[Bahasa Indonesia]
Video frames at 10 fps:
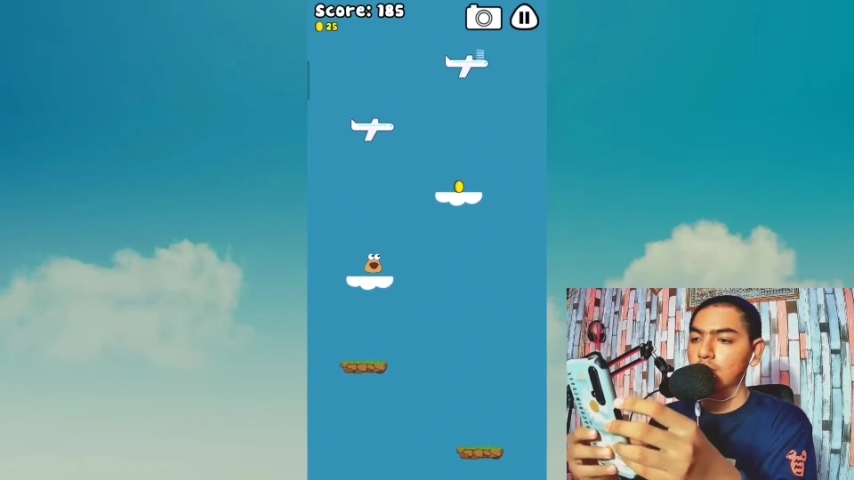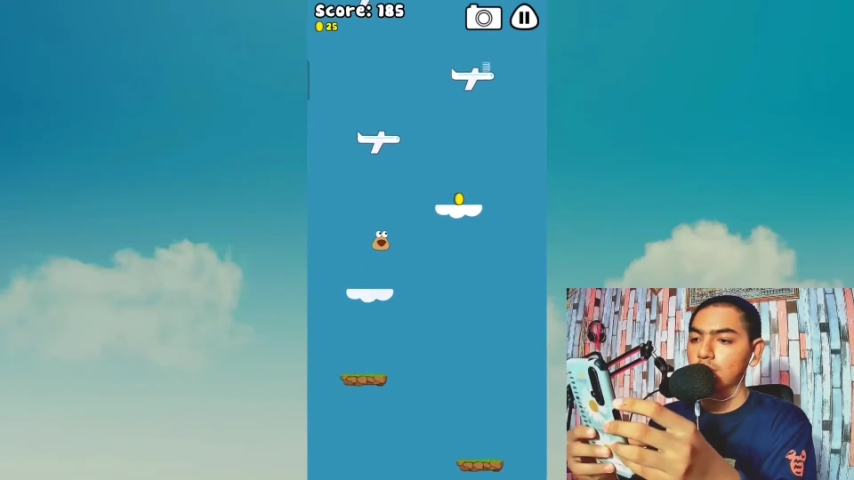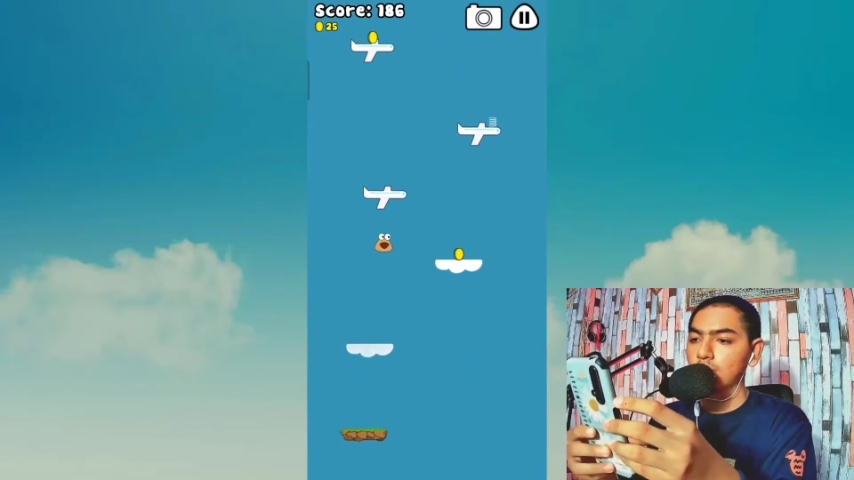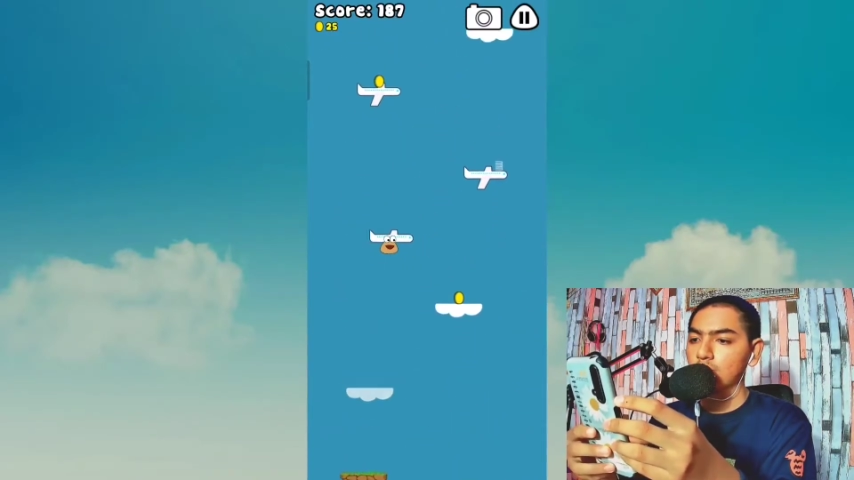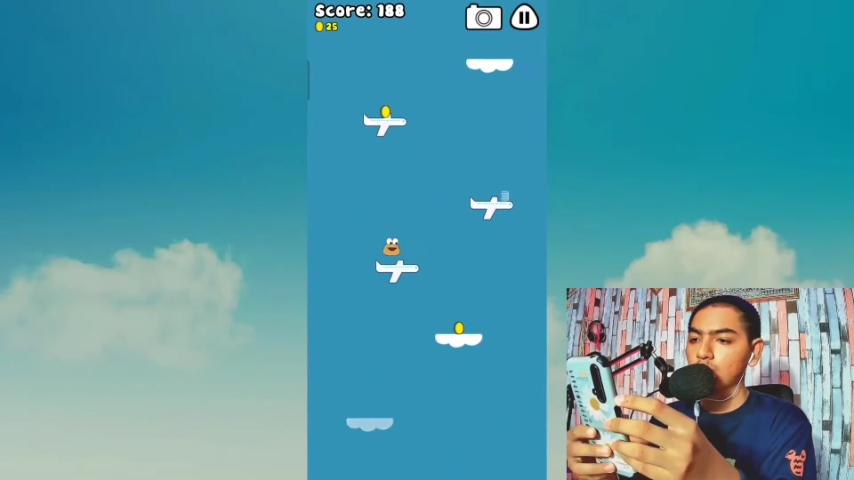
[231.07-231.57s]

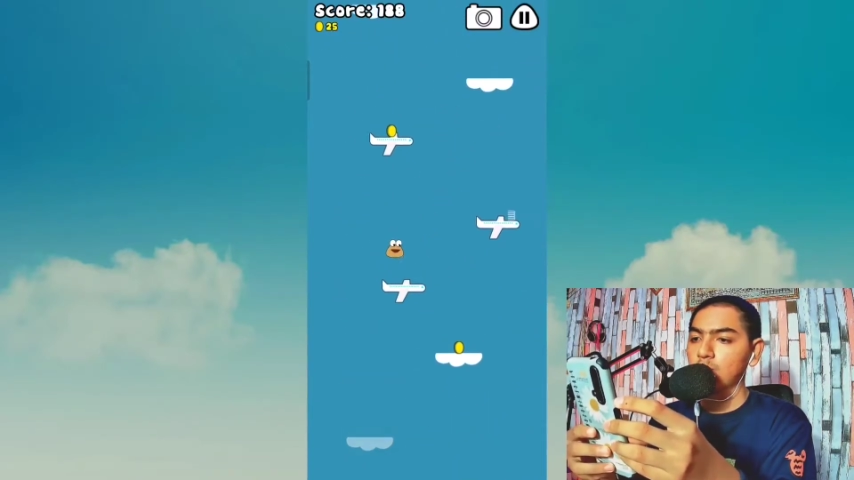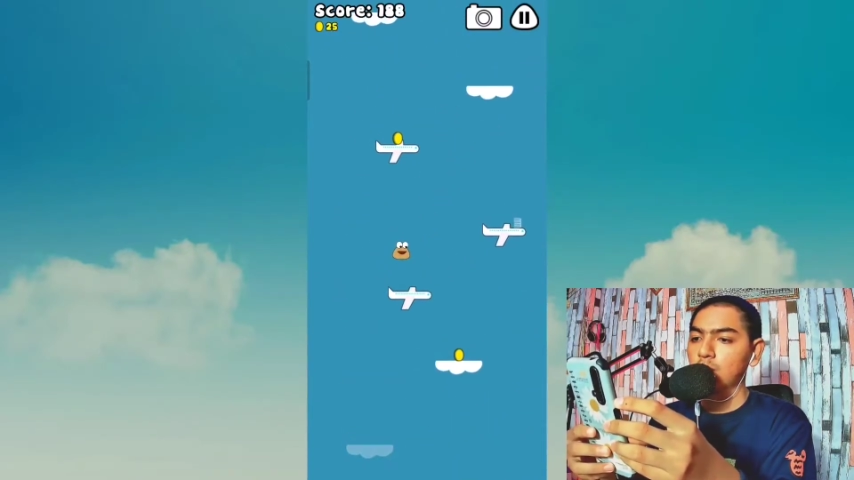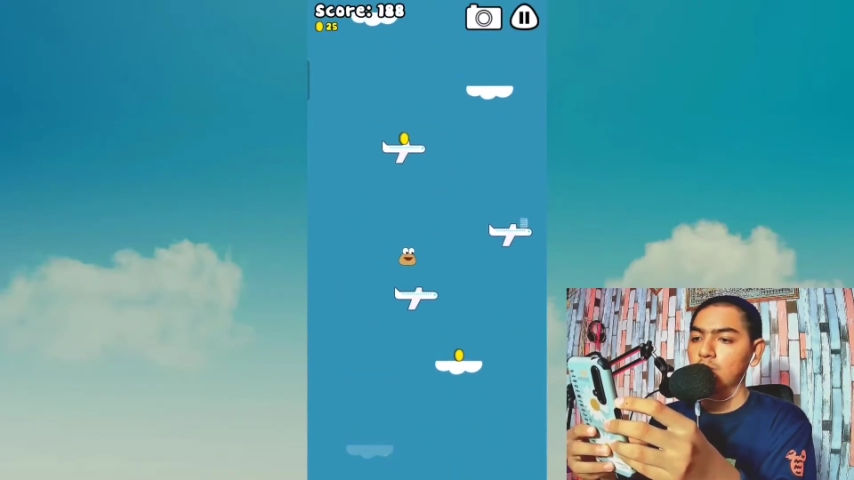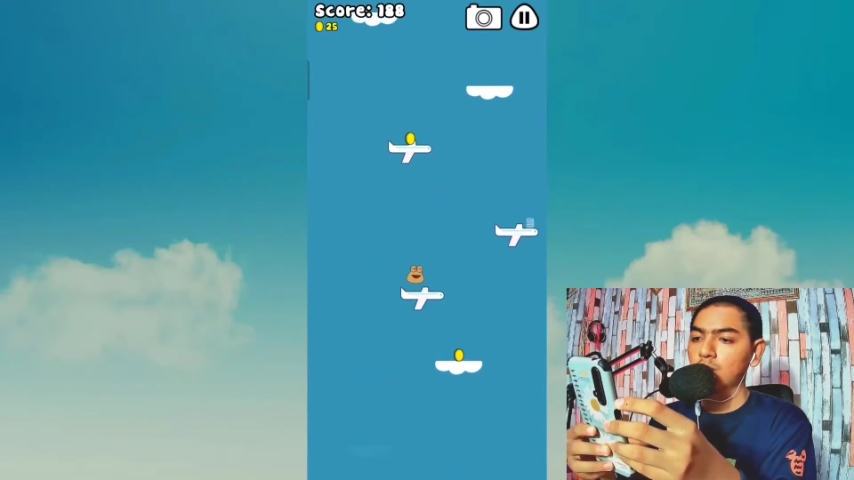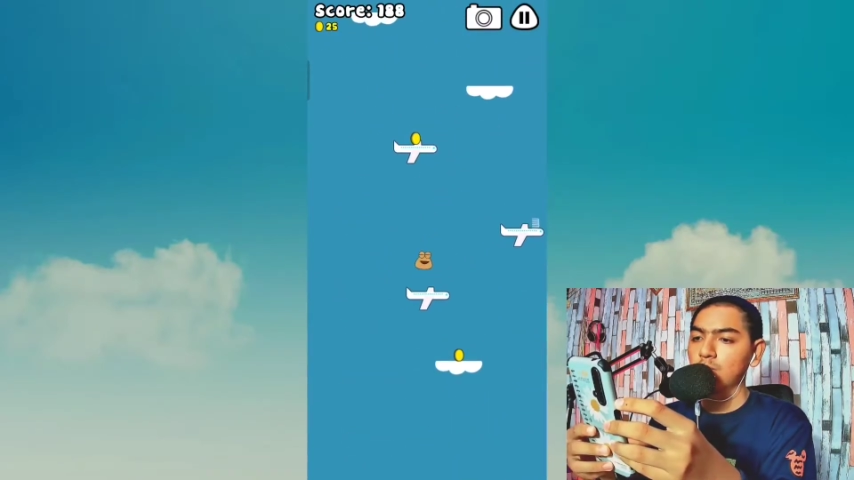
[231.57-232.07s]
Kita coba,
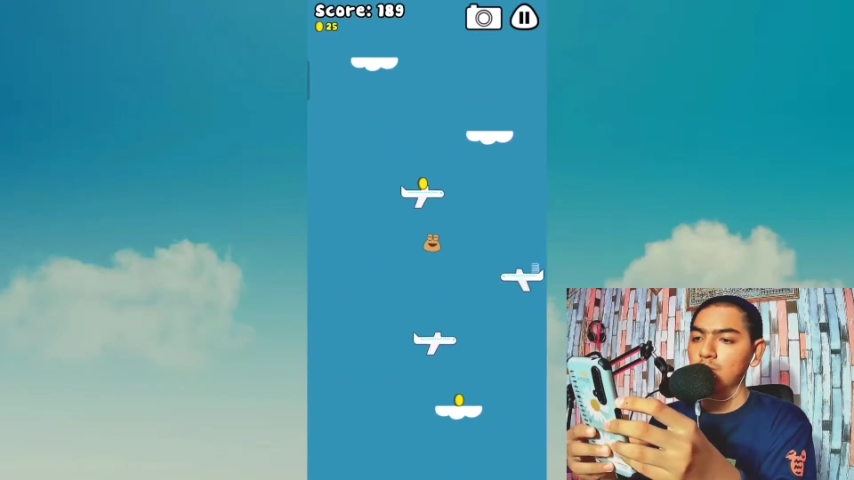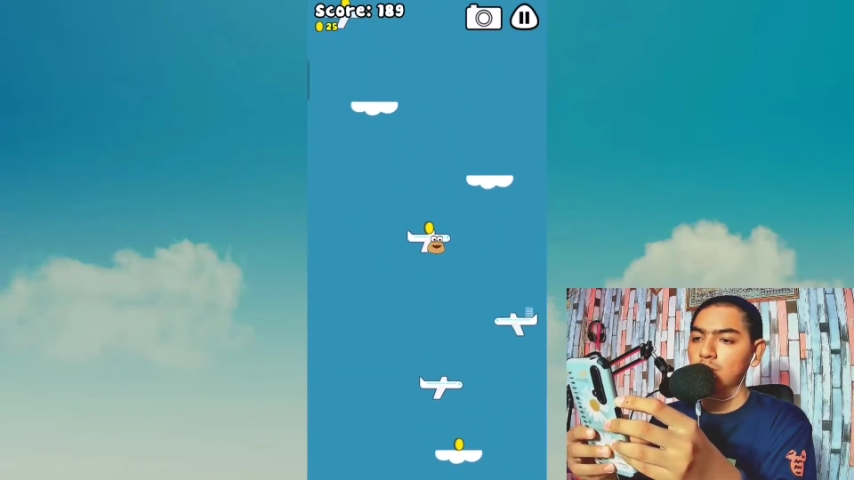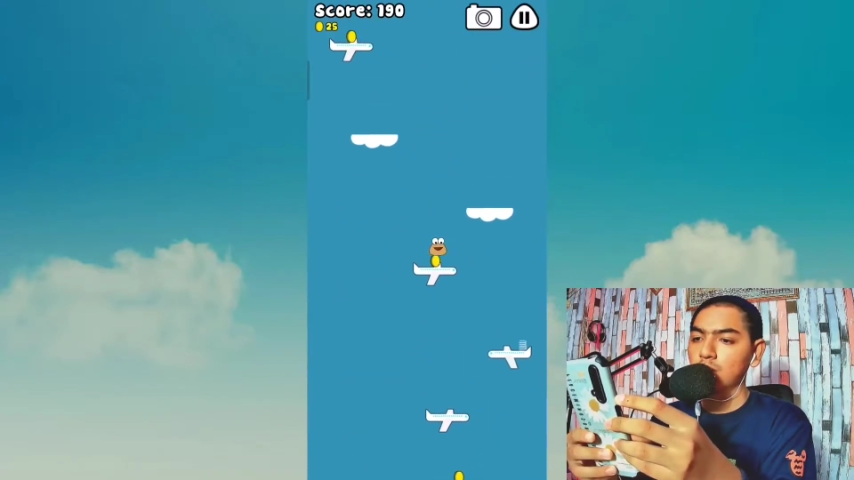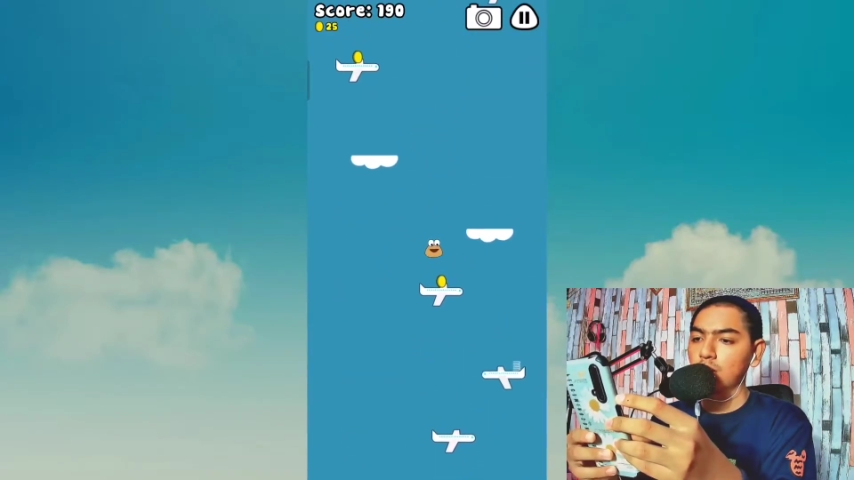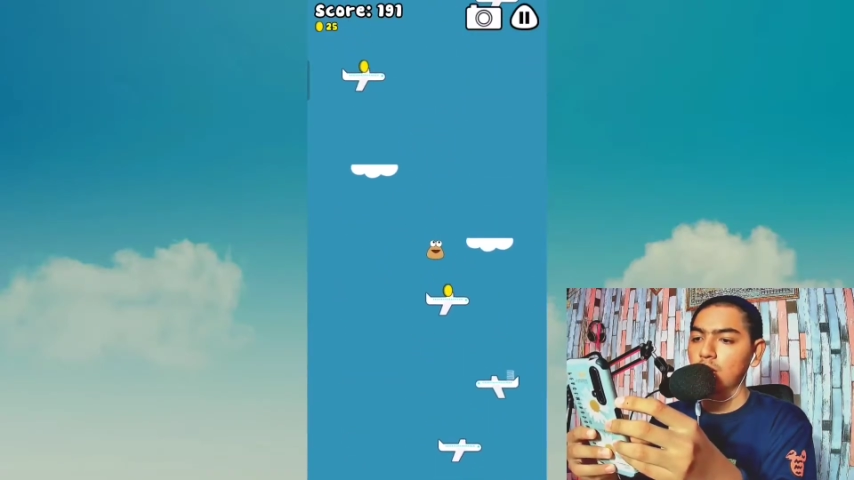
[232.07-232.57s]
aku nggak mau
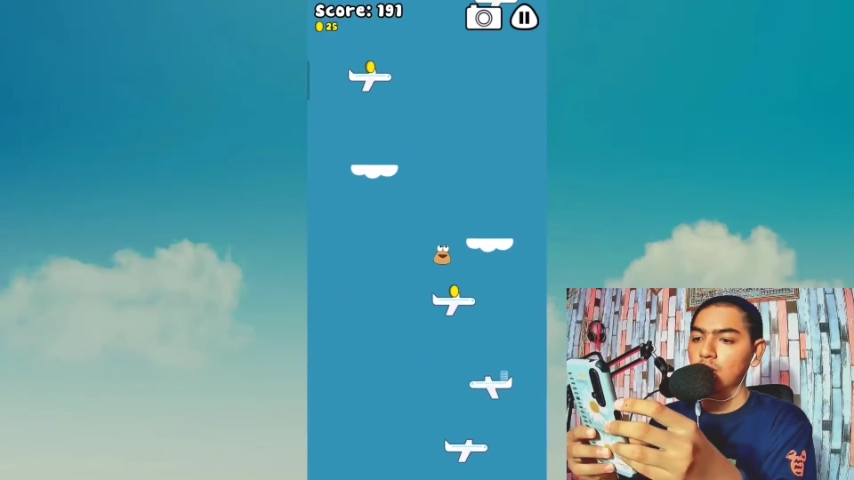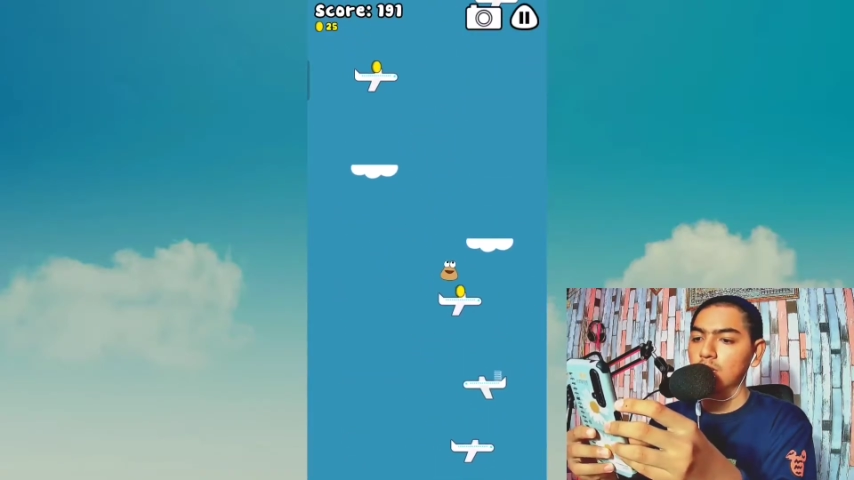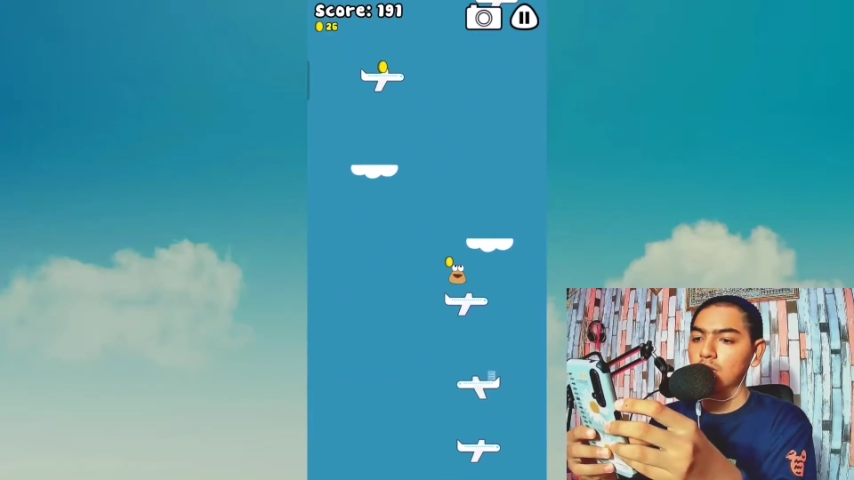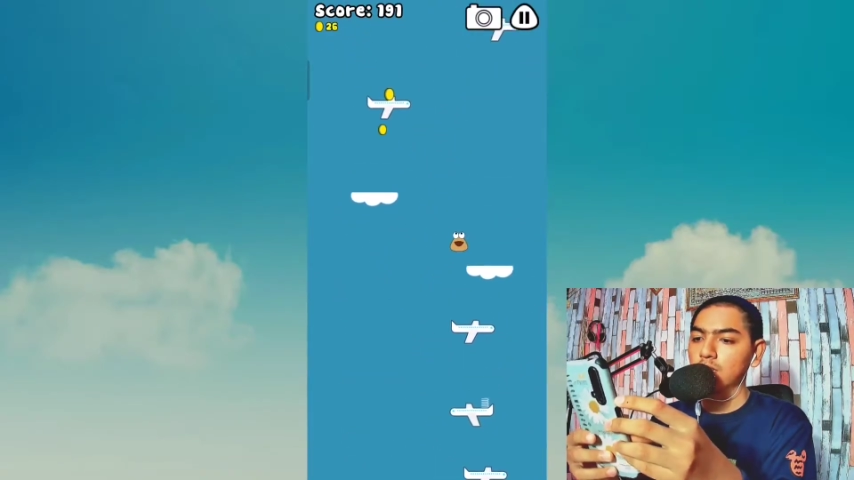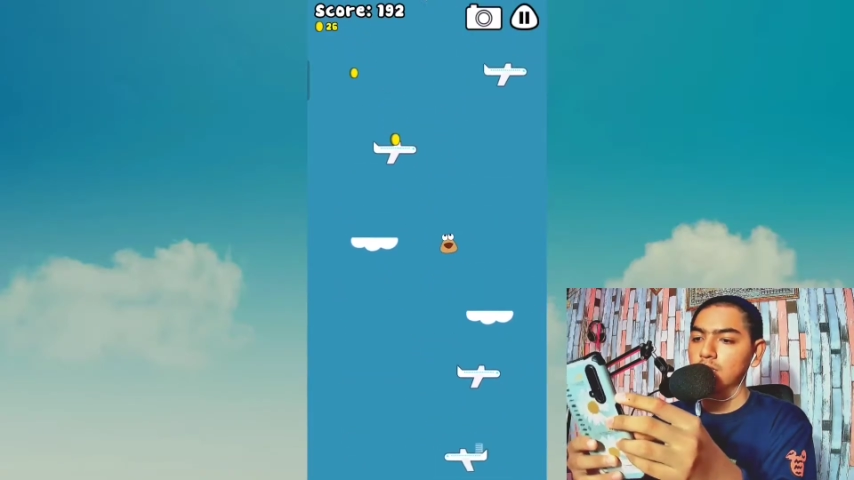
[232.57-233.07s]
salah lagi
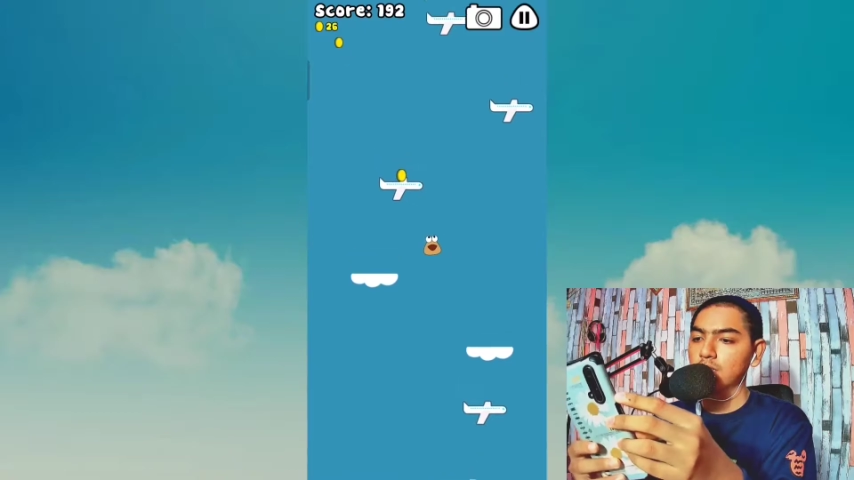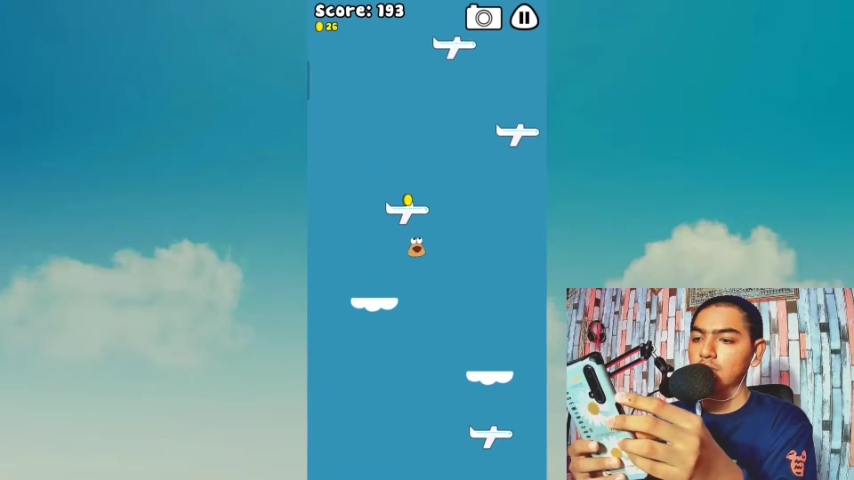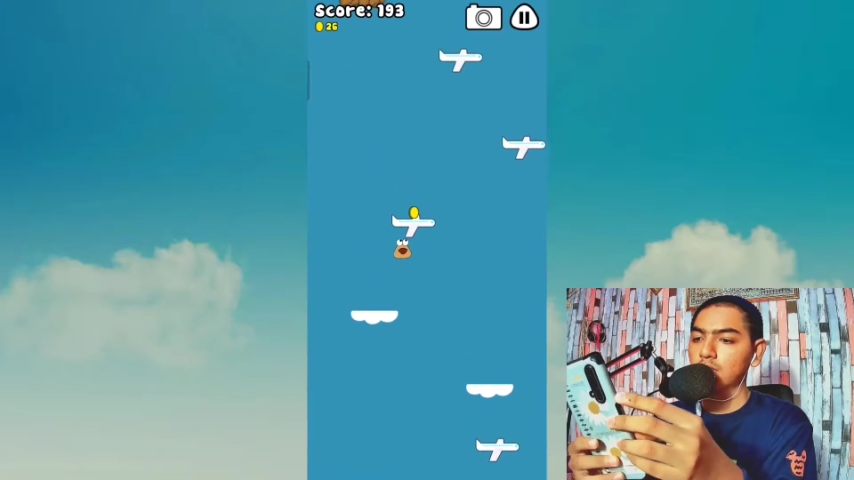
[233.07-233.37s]
guys.